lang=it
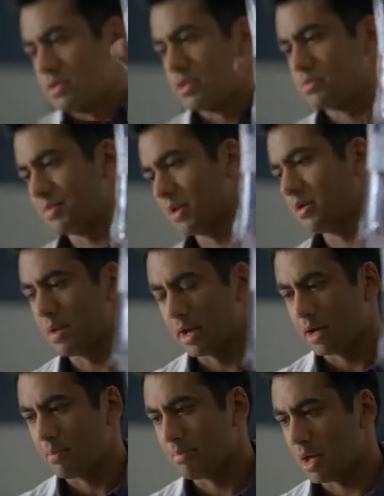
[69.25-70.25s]
può
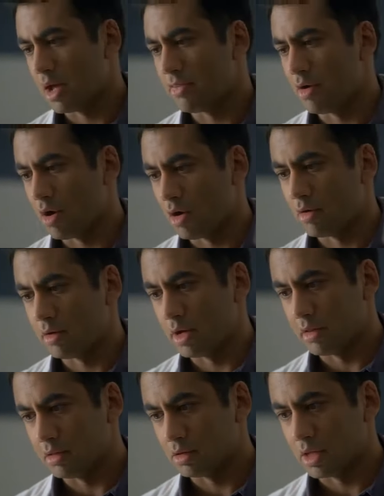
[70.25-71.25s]
causare ristagno del sangue
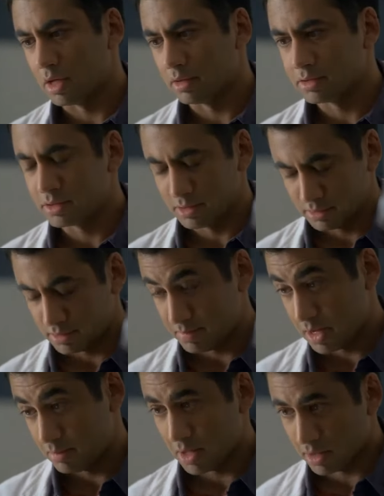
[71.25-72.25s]
nei polmoni. I
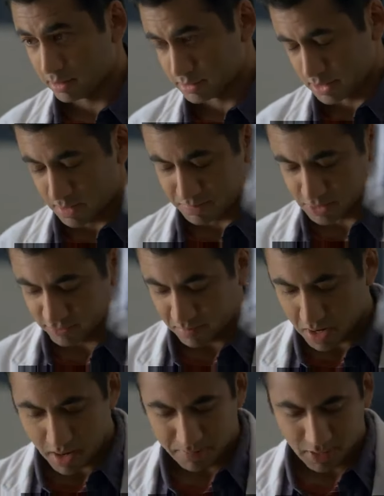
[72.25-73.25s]
beta bloccanti impediscono
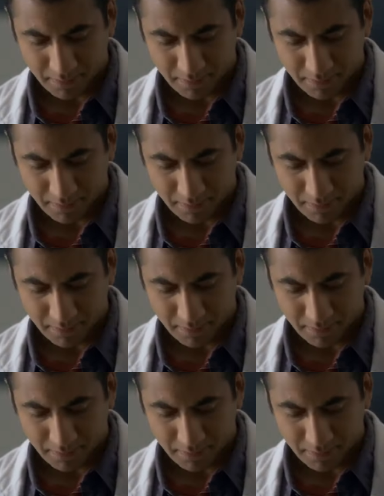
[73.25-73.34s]
che possa